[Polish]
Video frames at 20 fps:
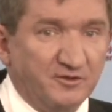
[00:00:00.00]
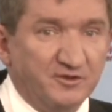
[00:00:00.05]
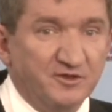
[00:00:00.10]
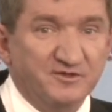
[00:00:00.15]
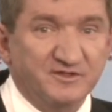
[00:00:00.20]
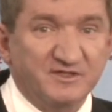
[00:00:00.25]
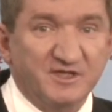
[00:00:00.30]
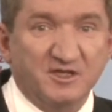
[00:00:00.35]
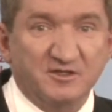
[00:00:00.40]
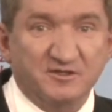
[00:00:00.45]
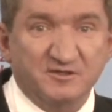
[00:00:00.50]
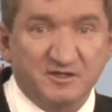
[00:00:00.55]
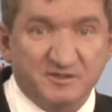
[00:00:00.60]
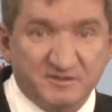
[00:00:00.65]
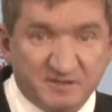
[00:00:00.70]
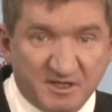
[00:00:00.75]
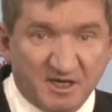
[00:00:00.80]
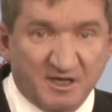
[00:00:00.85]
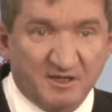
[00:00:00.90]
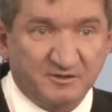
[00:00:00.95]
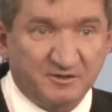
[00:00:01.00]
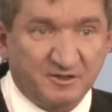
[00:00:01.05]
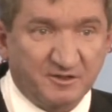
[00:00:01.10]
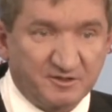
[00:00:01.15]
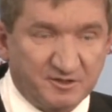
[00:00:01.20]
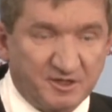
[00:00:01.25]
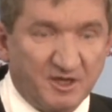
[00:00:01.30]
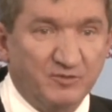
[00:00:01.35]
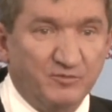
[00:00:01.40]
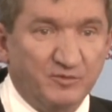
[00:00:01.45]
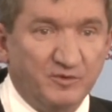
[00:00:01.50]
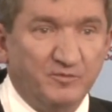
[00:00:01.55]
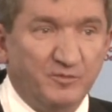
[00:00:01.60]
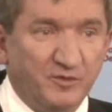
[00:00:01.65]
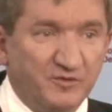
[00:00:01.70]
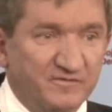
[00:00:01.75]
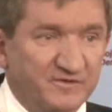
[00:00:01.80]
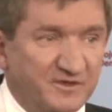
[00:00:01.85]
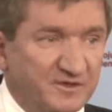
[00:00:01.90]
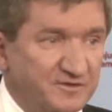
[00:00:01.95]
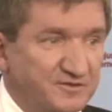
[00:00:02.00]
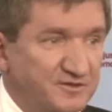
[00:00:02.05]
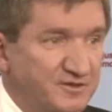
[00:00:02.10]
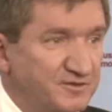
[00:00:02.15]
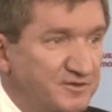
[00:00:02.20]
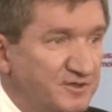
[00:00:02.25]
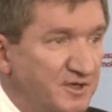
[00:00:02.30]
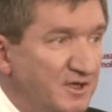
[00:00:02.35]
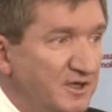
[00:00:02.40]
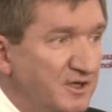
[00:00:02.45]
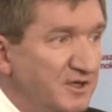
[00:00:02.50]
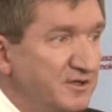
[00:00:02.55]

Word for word: I ostatnie zdanie chciałbym powiedzieć.